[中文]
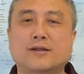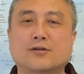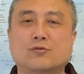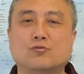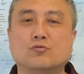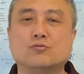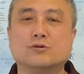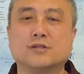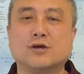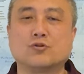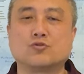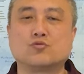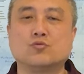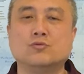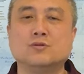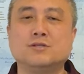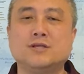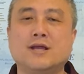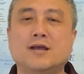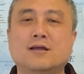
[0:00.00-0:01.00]
那如果到
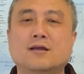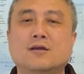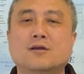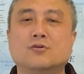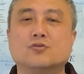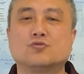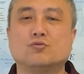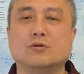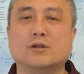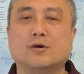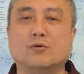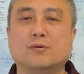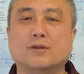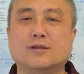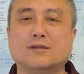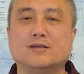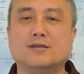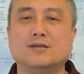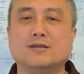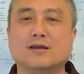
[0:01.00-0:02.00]
中间出了
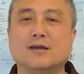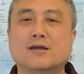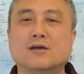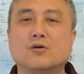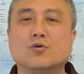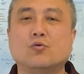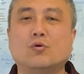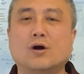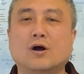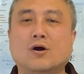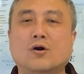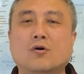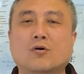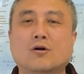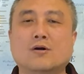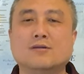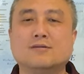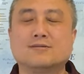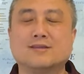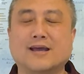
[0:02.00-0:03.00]
问题，过
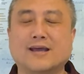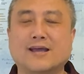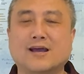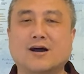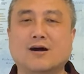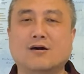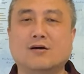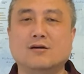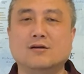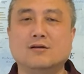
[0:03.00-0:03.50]
后再要